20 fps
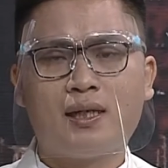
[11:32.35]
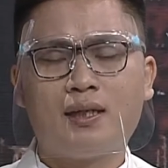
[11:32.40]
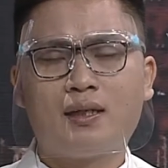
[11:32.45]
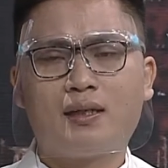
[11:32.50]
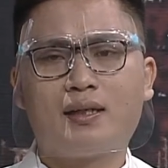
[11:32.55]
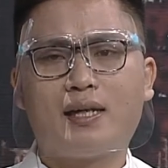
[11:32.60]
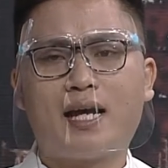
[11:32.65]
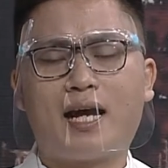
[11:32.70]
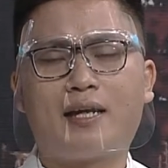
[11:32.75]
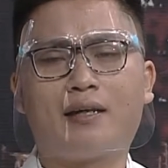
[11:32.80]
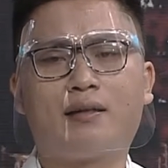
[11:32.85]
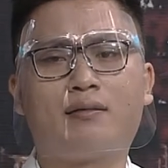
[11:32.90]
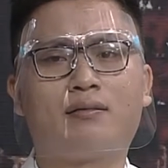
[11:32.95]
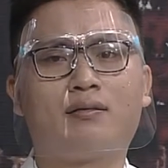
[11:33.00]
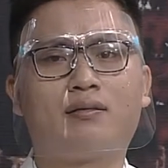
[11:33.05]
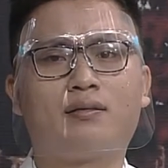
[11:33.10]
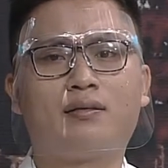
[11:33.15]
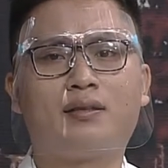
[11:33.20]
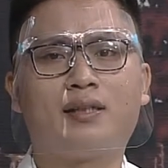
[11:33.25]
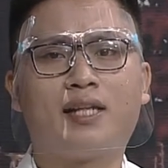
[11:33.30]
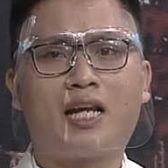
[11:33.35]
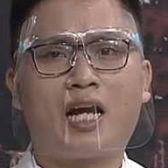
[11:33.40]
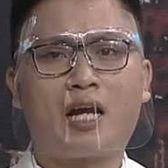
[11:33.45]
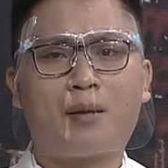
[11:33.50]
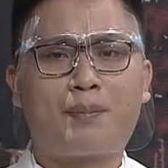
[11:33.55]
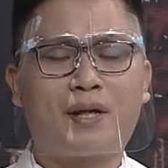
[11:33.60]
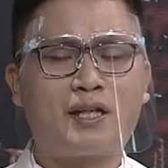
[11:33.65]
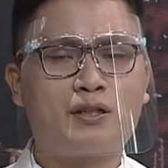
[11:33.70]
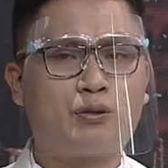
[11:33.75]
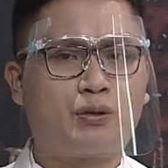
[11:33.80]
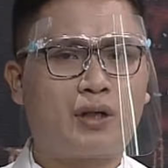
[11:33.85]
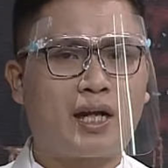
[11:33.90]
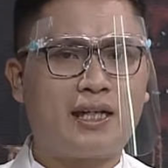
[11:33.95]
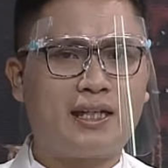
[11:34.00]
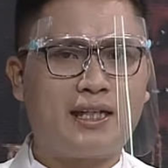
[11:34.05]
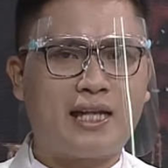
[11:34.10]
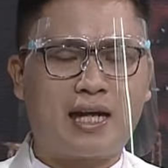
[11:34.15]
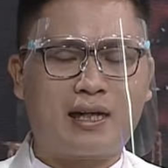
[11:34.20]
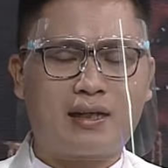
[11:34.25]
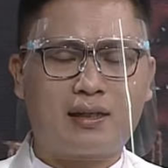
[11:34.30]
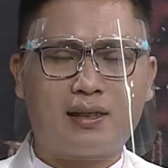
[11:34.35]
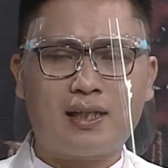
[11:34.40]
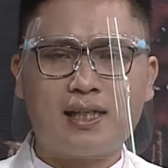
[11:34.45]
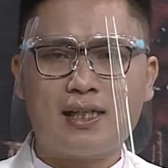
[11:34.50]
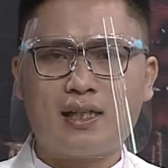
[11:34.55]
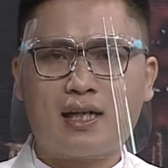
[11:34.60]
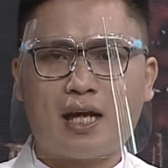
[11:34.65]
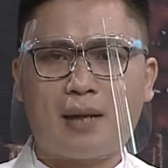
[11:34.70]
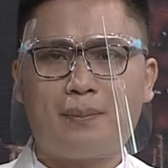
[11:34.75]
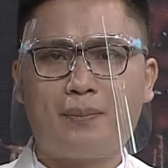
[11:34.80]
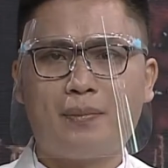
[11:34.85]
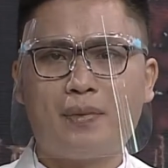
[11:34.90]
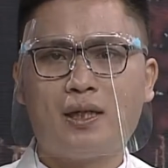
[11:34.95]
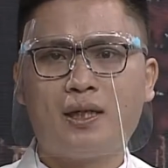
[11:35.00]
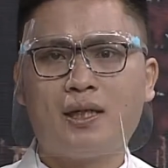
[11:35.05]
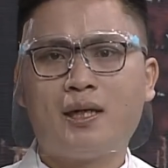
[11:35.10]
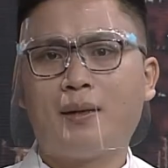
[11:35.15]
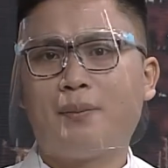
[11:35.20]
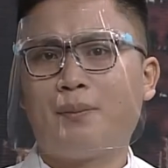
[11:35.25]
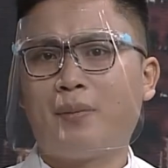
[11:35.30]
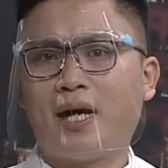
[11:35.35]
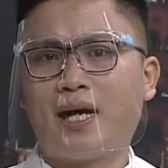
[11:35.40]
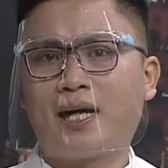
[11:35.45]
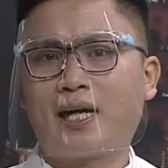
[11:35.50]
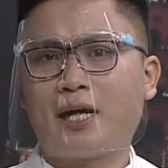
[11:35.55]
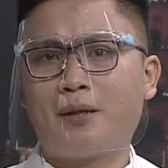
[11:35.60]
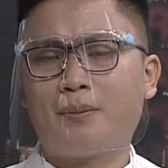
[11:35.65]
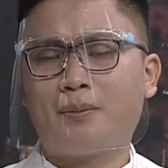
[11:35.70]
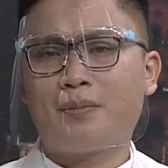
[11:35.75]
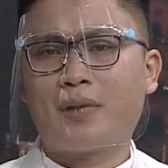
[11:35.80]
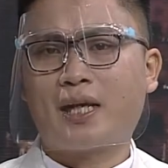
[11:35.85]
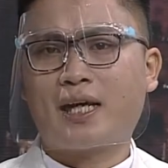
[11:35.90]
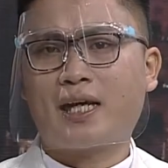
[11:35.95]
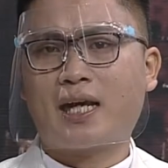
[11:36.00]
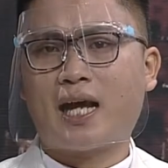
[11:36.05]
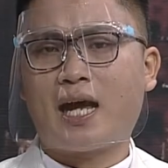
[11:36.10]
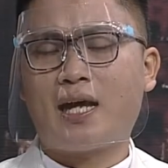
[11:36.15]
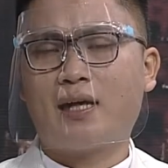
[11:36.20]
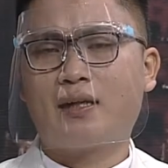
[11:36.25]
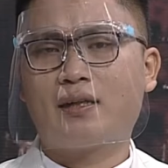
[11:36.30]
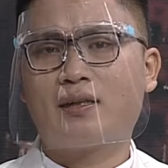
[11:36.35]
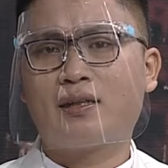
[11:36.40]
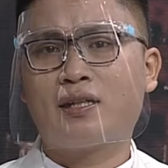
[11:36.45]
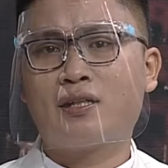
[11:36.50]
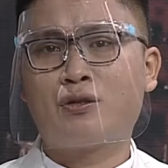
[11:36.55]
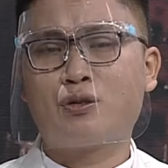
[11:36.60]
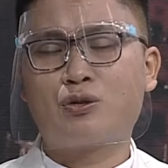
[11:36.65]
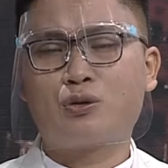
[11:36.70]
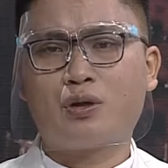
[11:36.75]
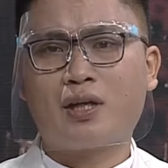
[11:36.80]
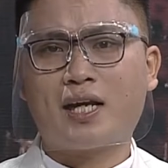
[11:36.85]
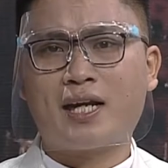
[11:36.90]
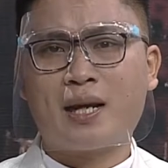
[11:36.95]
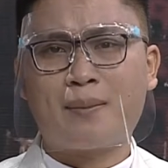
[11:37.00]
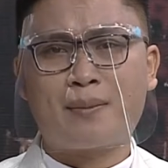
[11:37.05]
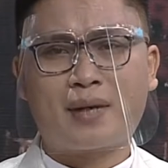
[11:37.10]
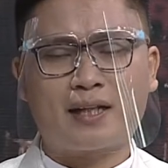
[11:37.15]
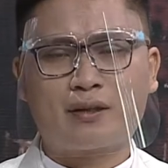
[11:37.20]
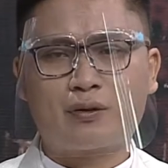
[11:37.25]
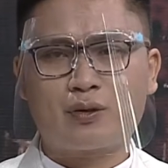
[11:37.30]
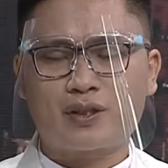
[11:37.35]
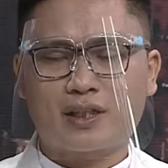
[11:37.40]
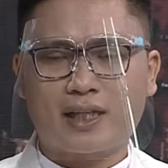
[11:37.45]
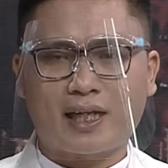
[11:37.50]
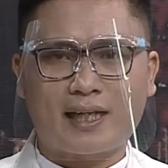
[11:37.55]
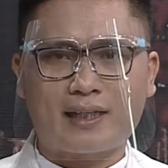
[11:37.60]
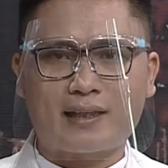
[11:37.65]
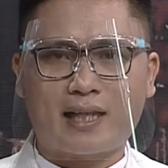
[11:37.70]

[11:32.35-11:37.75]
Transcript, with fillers: dan dengan pasukan yang lengkap bahkan mereka disusul 600 kereta